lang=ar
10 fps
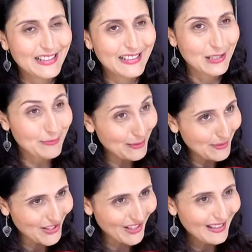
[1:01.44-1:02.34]

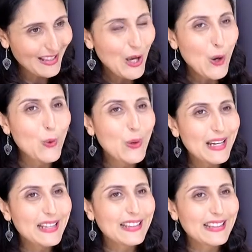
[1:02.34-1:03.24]
للبرمجه
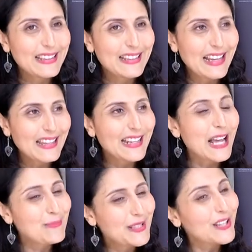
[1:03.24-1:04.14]
وايضا آه،
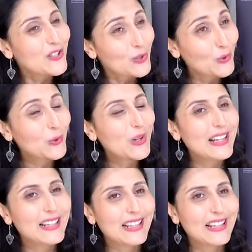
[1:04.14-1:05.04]
حبينا نشجعوا
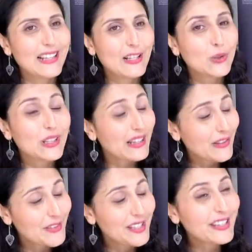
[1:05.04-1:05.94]

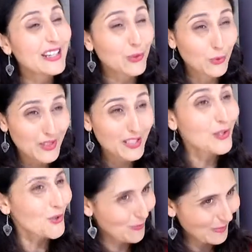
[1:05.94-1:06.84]
الكوليغرافيين التونسيين
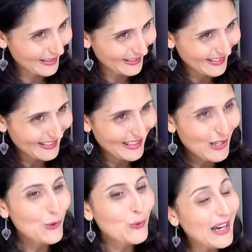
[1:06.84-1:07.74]
الشبان
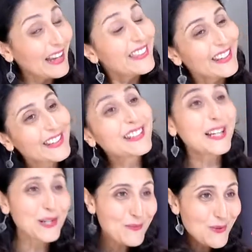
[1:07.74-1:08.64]
وايضا
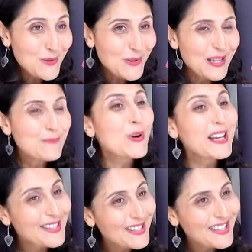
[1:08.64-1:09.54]
نكرموا
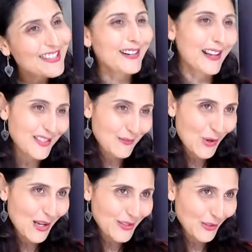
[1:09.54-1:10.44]
مؤسسين الرقص
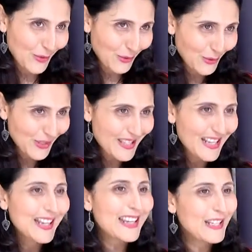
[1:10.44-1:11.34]
المعاصر في تونس
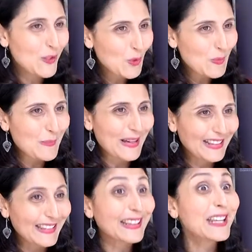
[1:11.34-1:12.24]
اللي هما
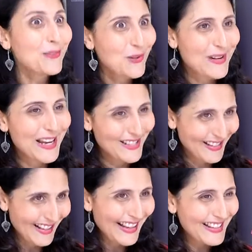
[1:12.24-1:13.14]
معناتها كافحوا من اجل
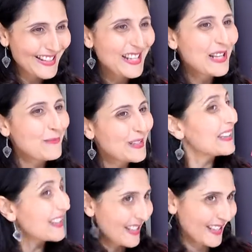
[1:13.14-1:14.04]
الرقص من
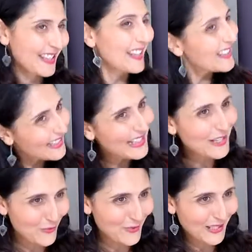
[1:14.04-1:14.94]
التسعينيات الى
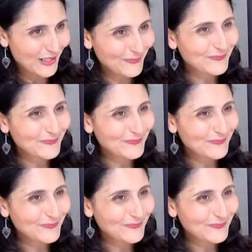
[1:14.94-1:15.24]
يومنا